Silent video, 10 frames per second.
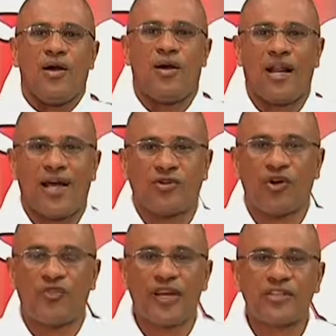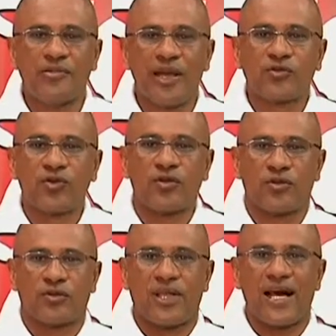Olá, no
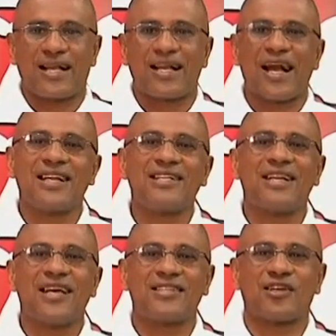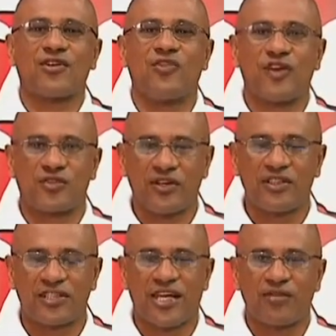oferecimento da Karine Lessa
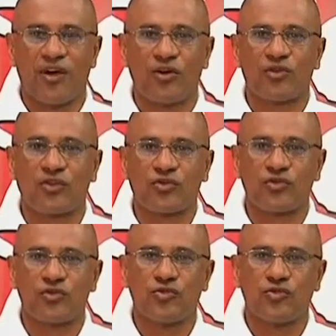Confecções está no ar o nosso